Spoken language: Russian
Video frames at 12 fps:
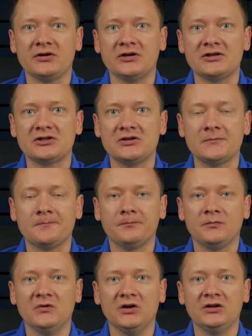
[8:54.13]
кэша,
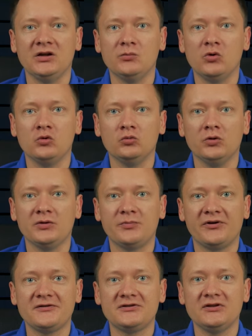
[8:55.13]
данные могут быть
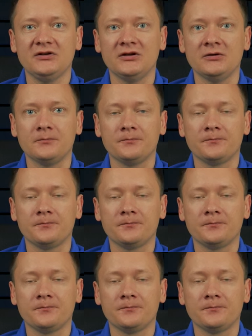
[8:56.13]
повреждены.